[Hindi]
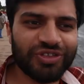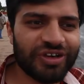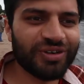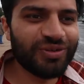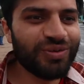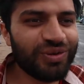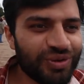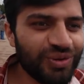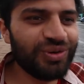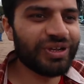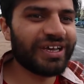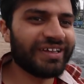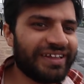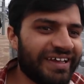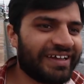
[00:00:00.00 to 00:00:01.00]
मुझे घूर घूर
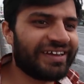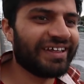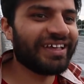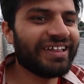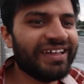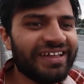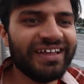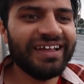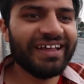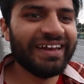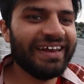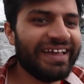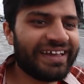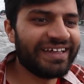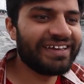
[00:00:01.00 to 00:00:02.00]
के देख रहे हैं
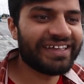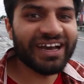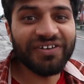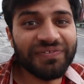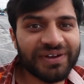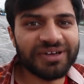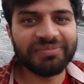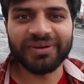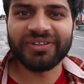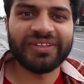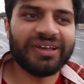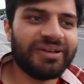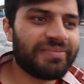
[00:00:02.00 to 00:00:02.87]
लेकिन क्या फ़र्क पड़ता